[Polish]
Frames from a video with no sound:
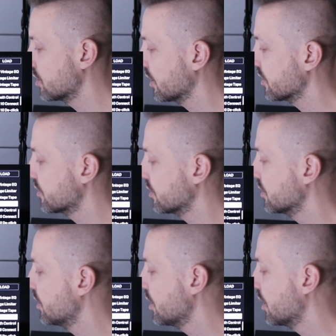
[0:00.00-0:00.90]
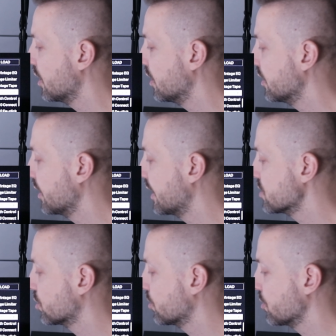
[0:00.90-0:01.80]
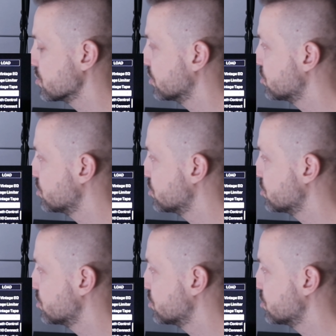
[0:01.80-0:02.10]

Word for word: teraz e, e, izotop Ozon